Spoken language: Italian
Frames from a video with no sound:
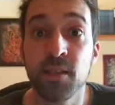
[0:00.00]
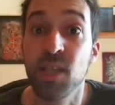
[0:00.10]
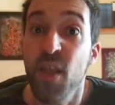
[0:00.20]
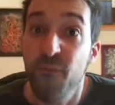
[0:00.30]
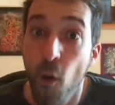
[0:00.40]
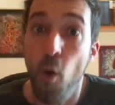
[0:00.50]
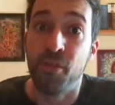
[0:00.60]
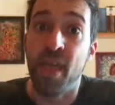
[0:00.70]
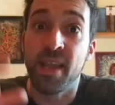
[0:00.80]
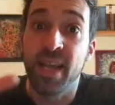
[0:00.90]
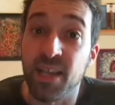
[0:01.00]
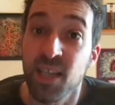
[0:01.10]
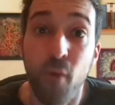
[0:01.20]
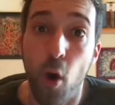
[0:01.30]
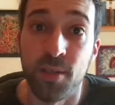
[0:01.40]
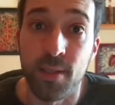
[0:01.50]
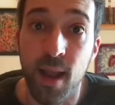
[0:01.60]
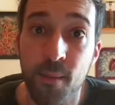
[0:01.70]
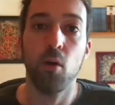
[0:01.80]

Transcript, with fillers: si diffonde in casa vostra